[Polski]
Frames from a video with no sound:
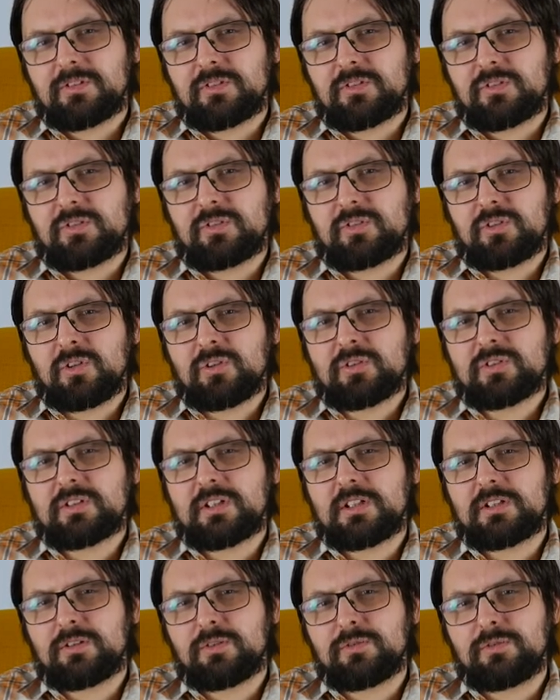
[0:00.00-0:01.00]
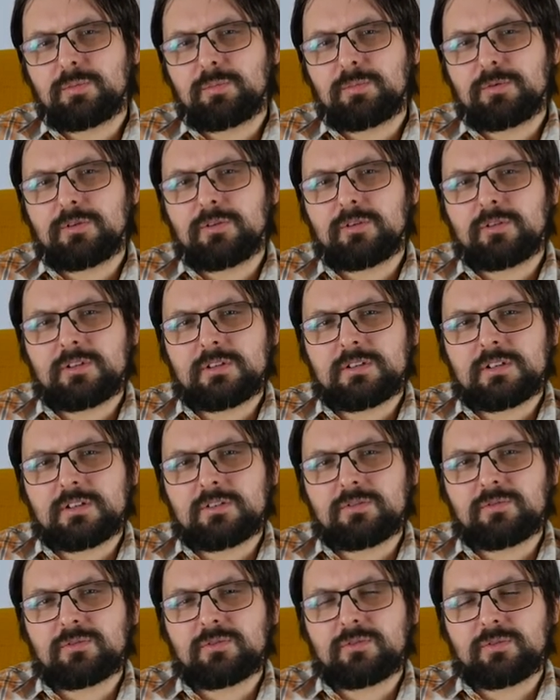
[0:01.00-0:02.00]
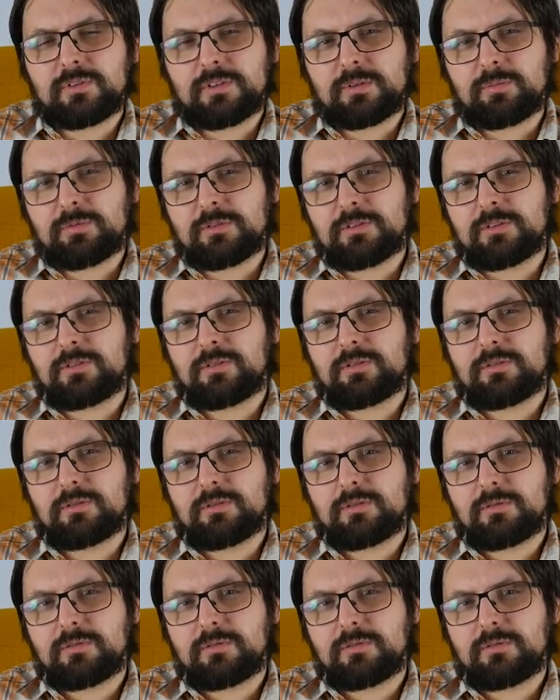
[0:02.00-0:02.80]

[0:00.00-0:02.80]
co stanowi priorytet w Twoim życiu.